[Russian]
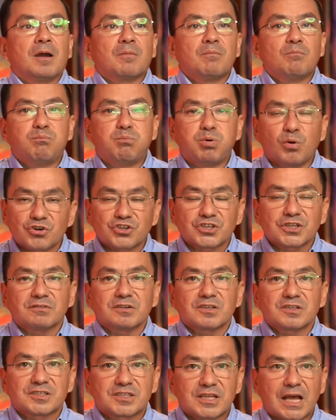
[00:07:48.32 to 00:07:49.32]
Божьего
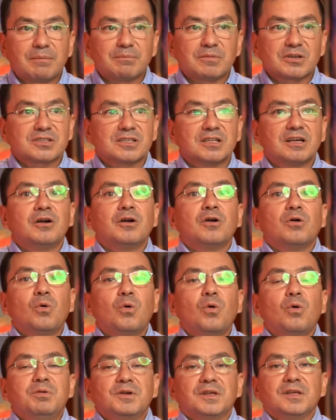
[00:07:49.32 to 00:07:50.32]
замысла
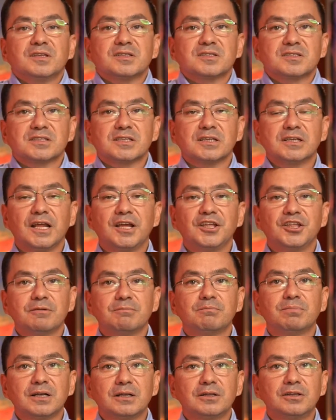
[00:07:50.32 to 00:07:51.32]
об исцелении
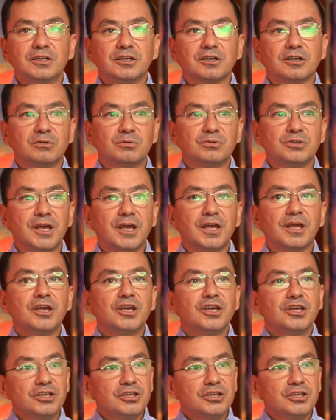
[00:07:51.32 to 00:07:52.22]
больных людей.